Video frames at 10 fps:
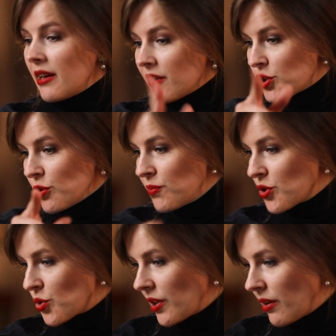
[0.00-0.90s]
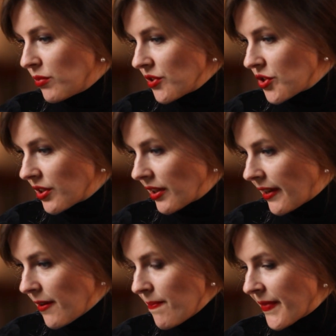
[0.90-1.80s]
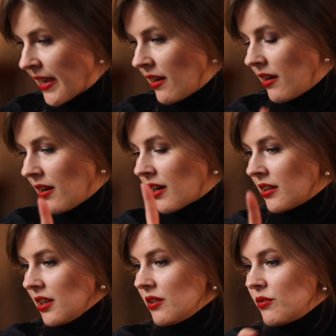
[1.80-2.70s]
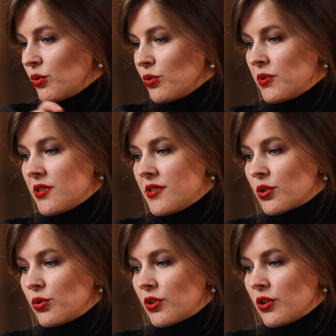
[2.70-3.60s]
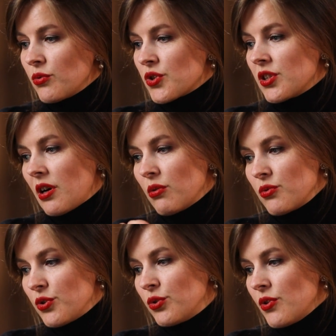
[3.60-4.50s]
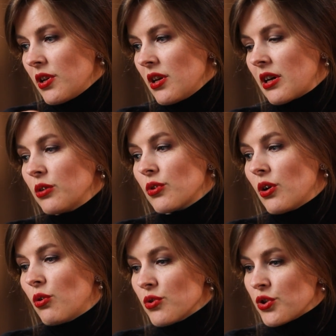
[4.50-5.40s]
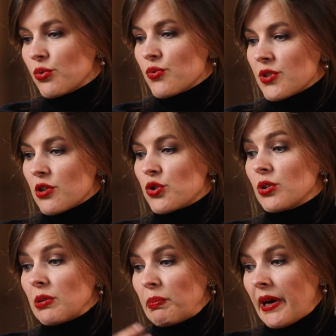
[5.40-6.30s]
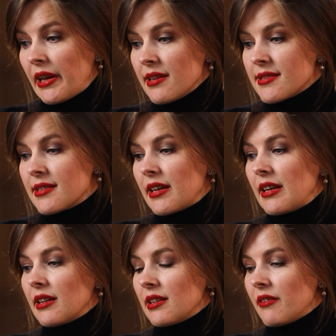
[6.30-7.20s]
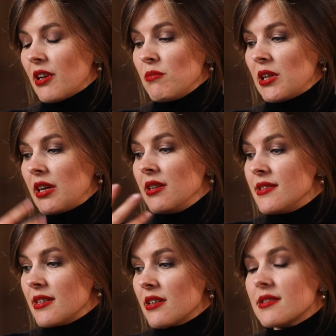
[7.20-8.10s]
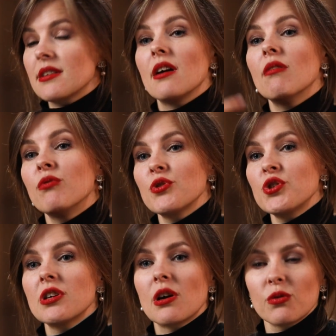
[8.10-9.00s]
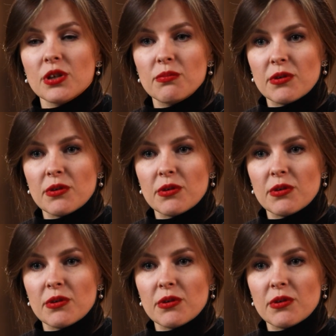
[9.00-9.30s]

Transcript: Да, что пишут обычно? да, а, каналы в Ютубе и ТикТоке нужны аудитории, которая хочет узнать что-то полезное и одновременно интересное в очень короткий